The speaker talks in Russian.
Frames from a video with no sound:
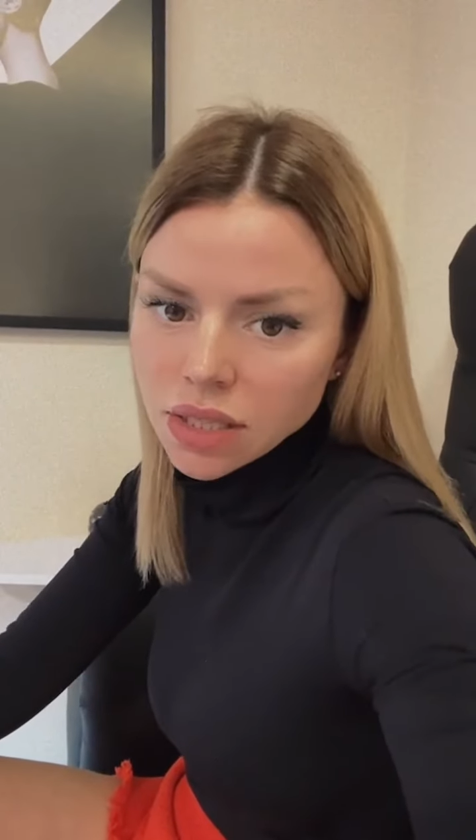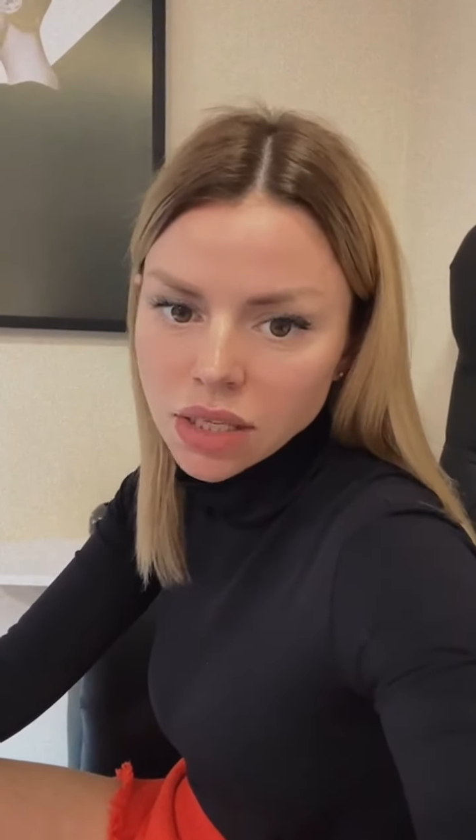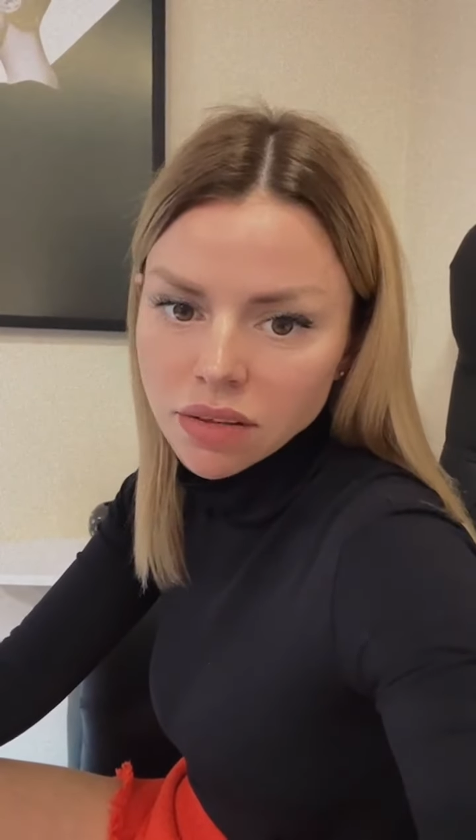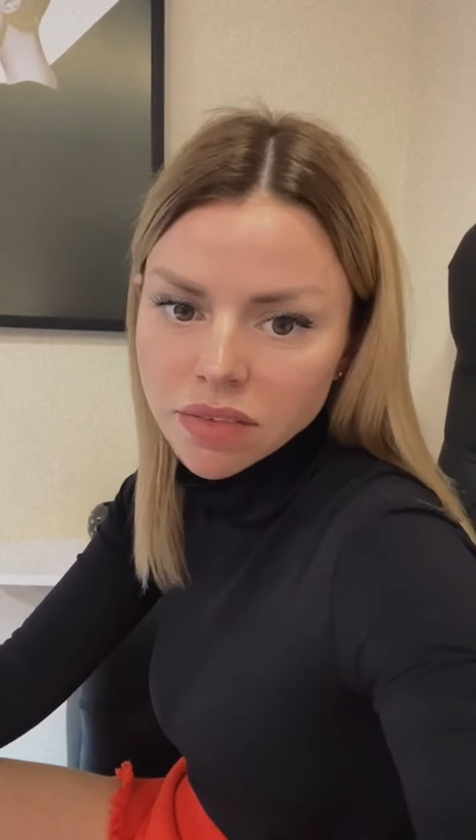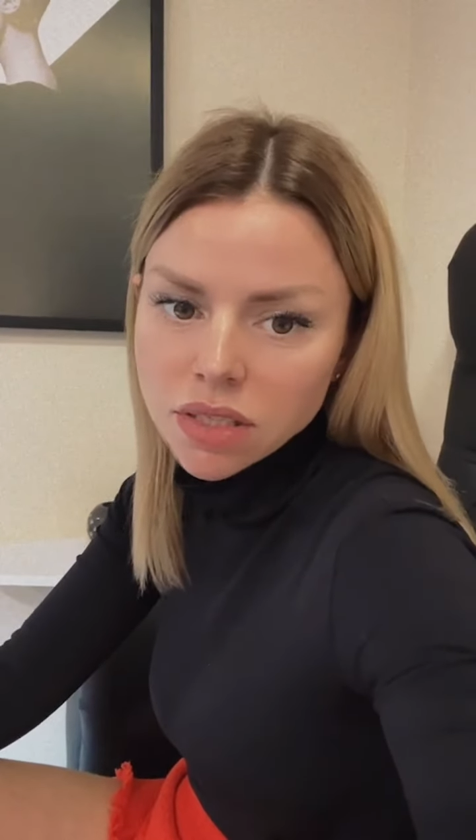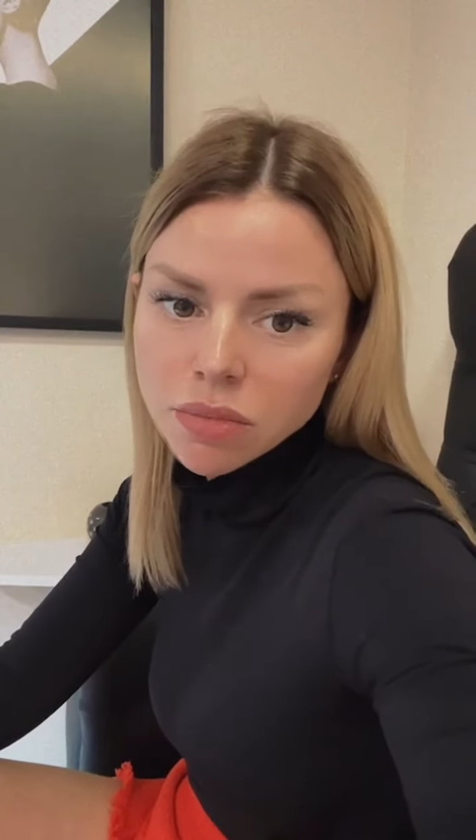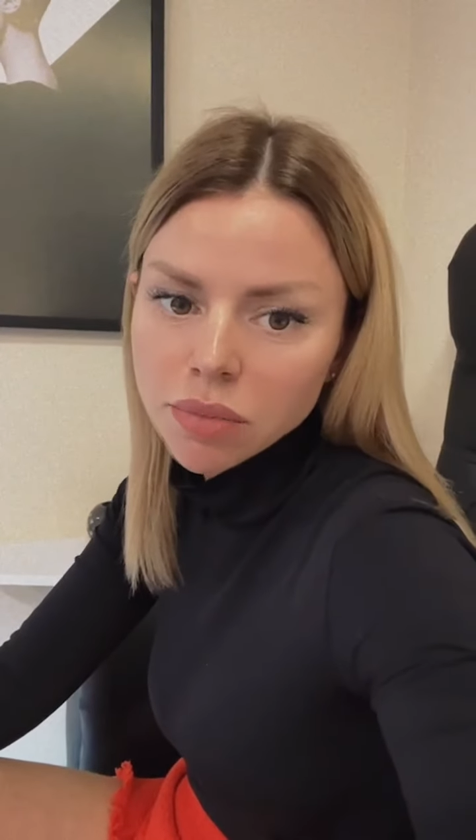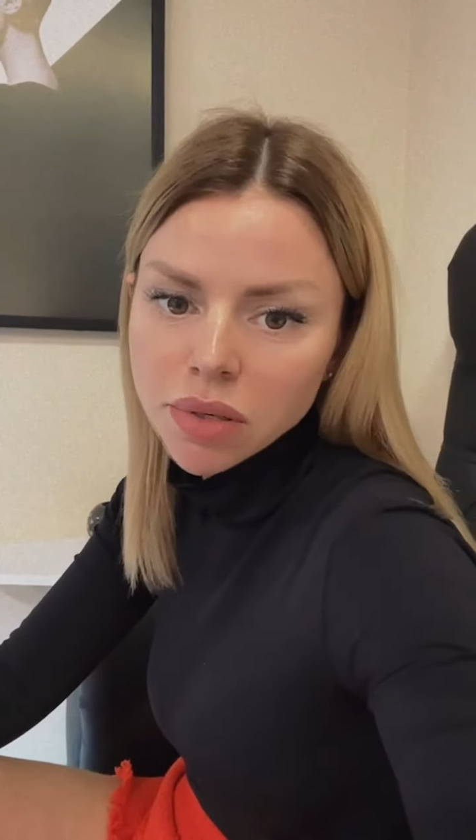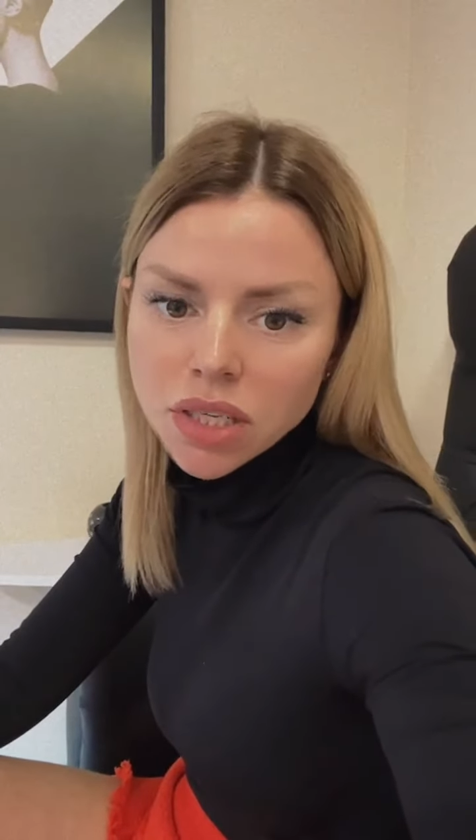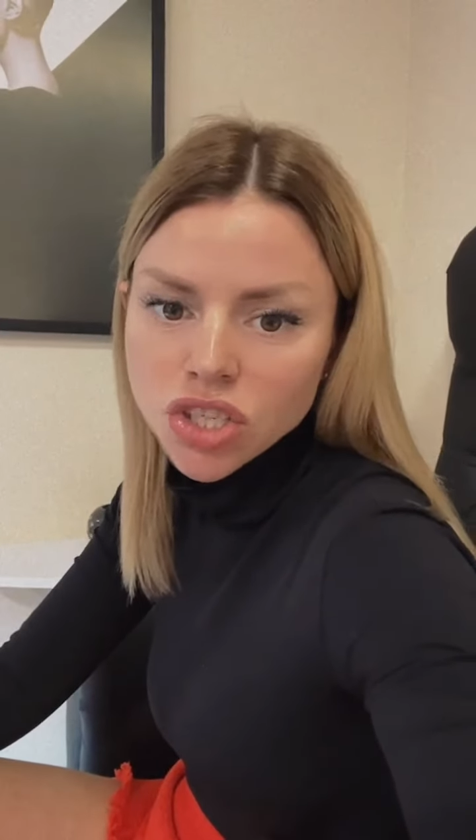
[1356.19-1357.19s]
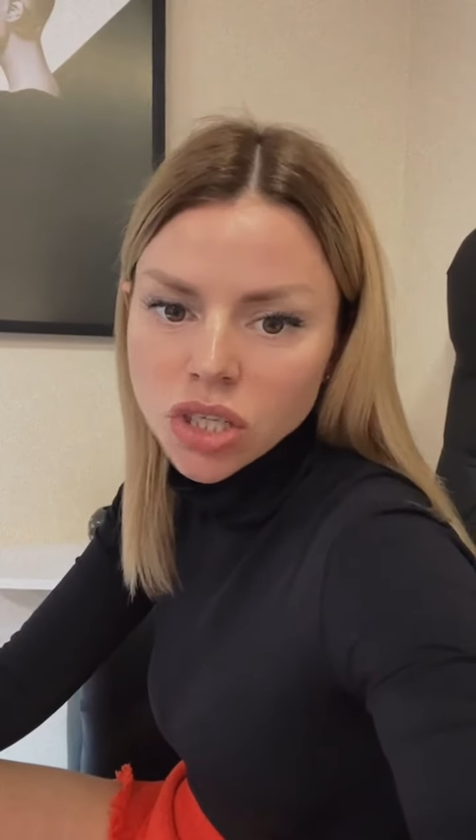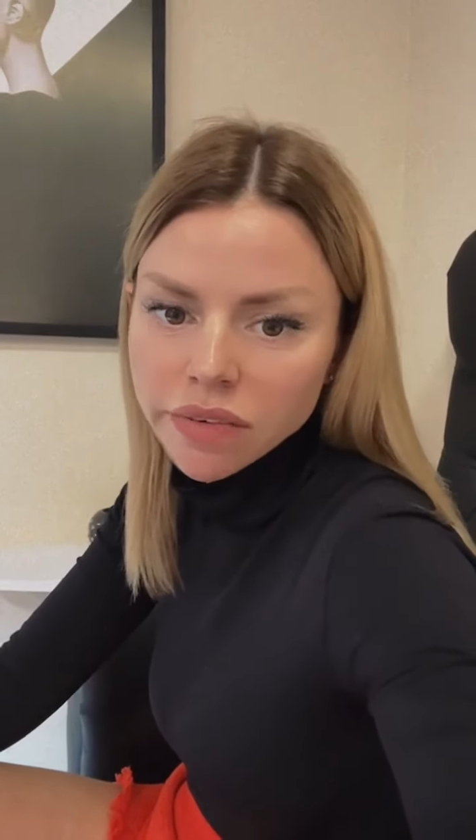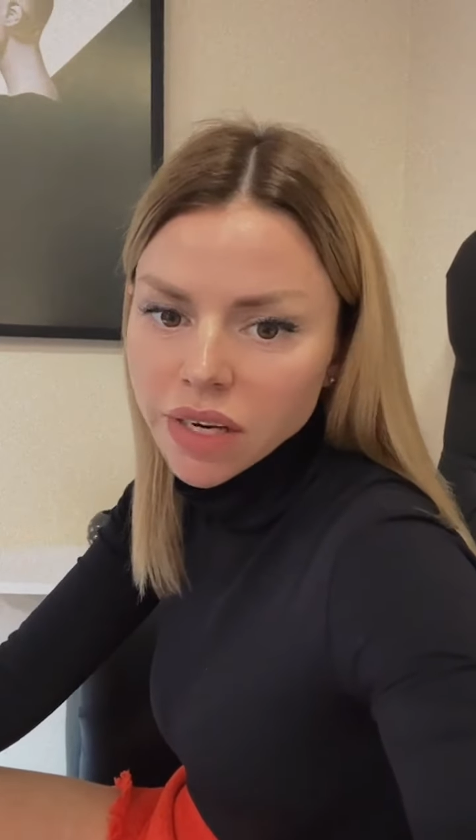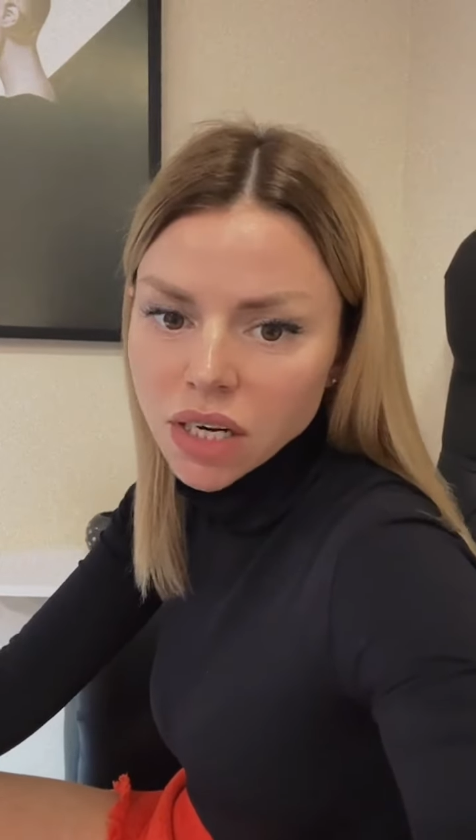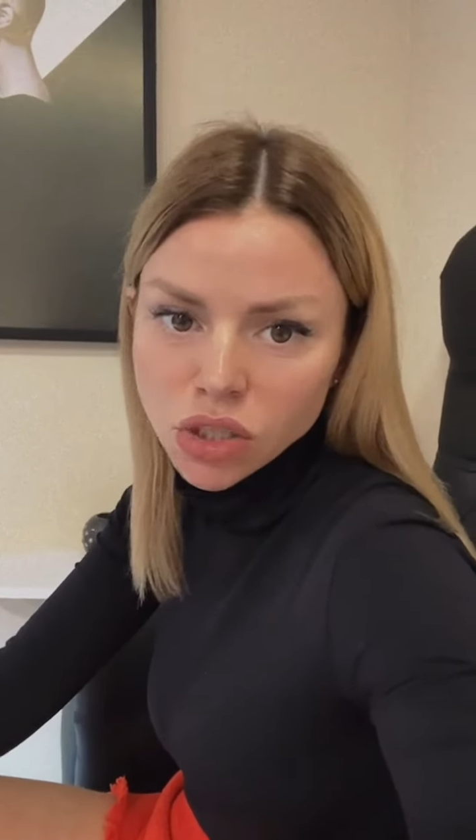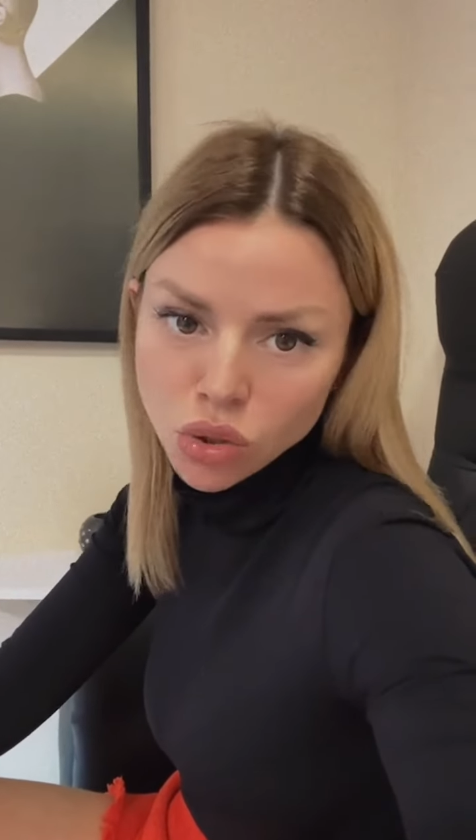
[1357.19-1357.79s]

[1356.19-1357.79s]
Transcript: Это надо, видимо, брать человека,